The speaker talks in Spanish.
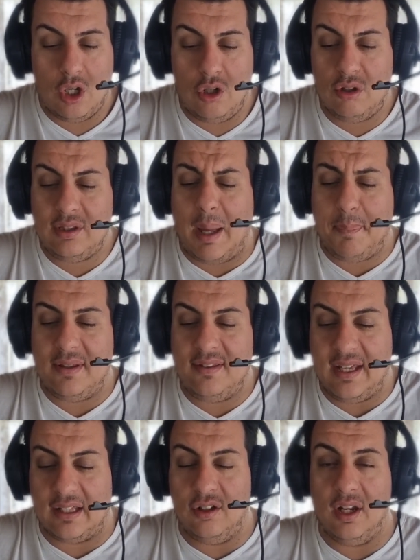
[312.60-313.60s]
no está
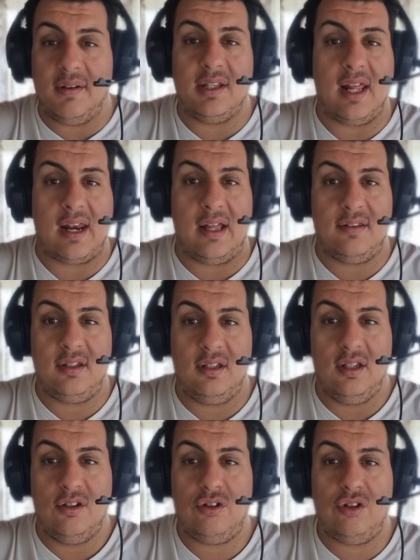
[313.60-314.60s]
pensando en el bien de Racing,
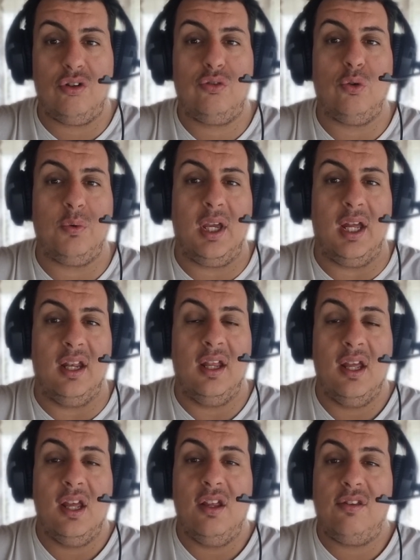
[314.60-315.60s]
sino en su bien.
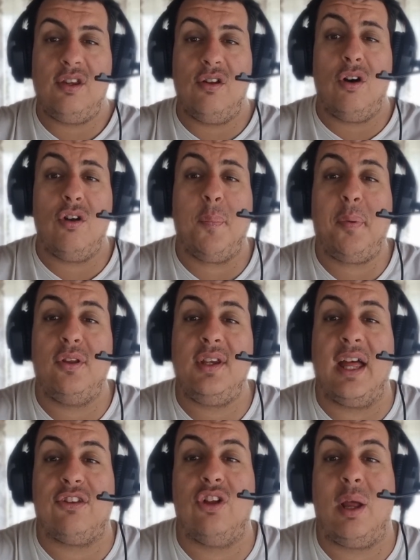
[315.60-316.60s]
Si no, no
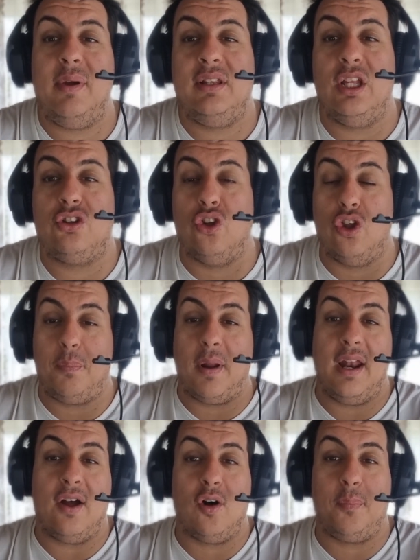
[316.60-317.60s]
pondría solamente todo para
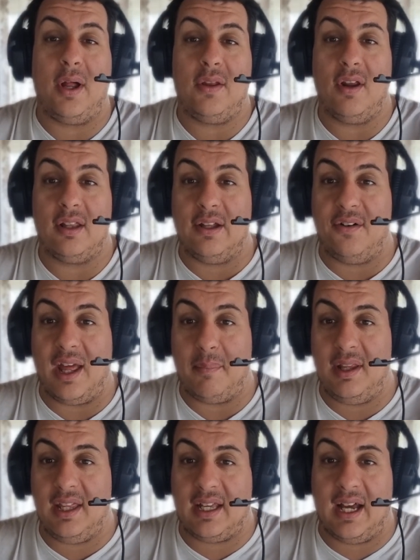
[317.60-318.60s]
la Copa Libertadores de
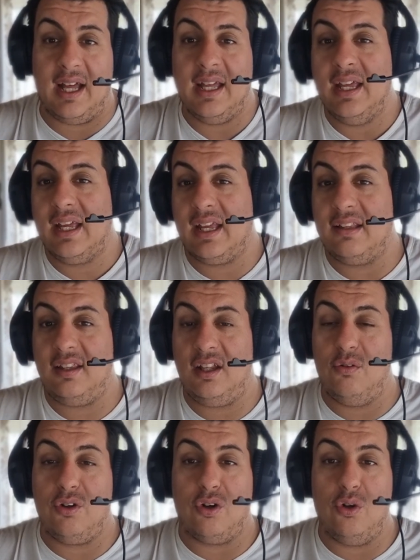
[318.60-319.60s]
América, que es el
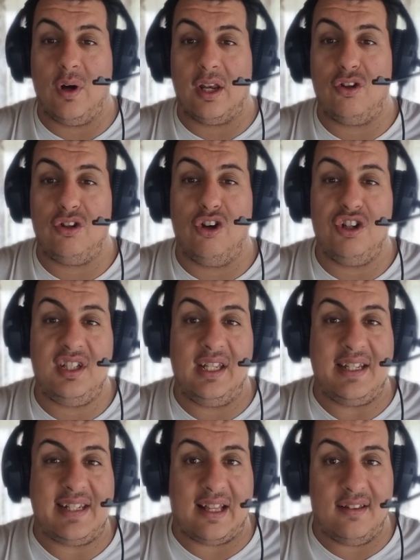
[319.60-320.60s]
único lugar donde hoy tiene
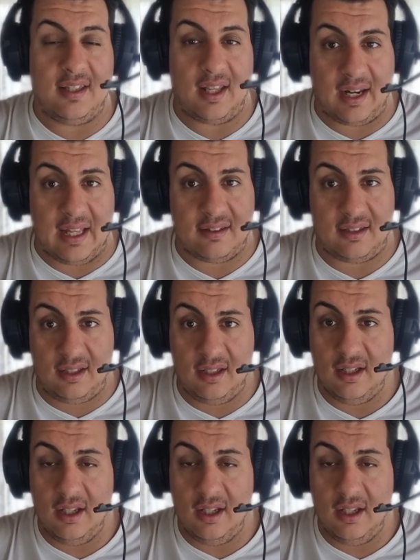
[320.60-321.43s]
chances Racing,